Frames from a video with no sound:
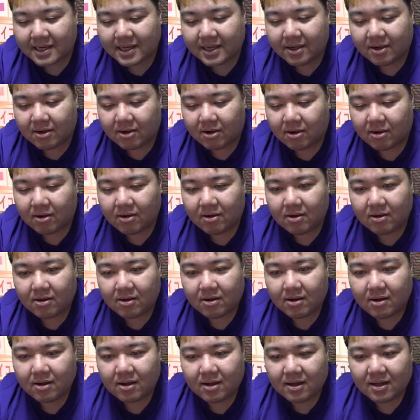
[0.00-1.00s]
よ。
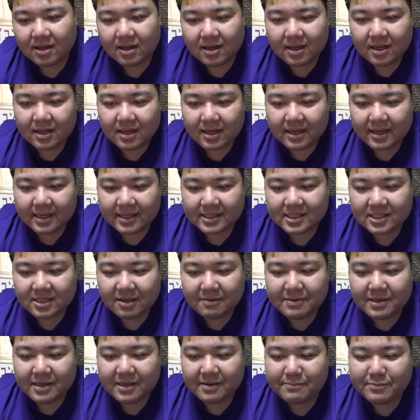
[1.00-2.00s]
でち
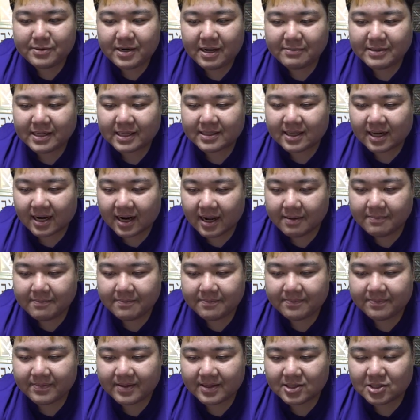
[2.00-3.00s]
なみにプライムだったら
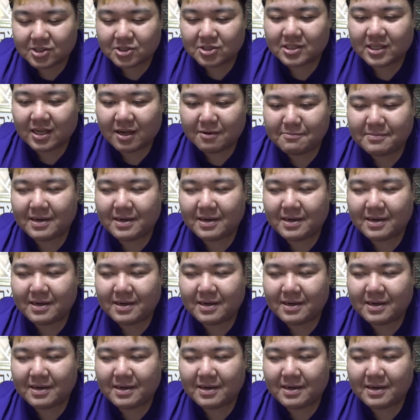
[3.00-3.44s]
13